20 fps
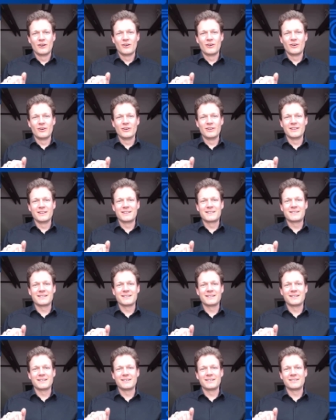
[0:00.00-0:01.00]
Und
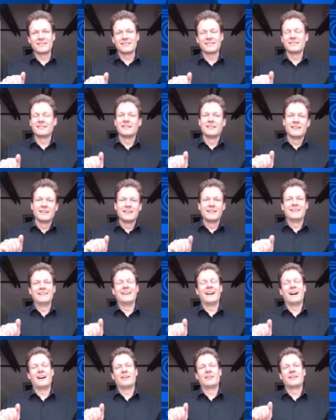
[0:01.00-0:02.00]
äh,
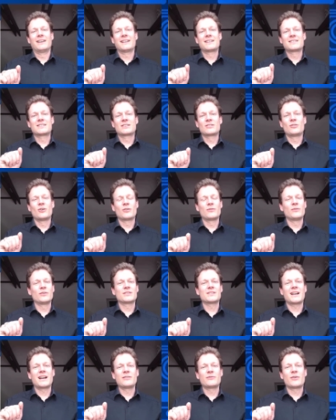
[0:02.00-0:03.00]
ja, jetzt gucken wir
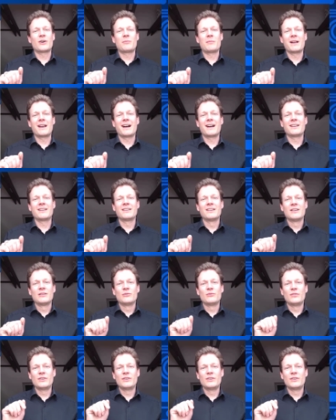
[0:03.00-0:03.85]
uns einfach mal an,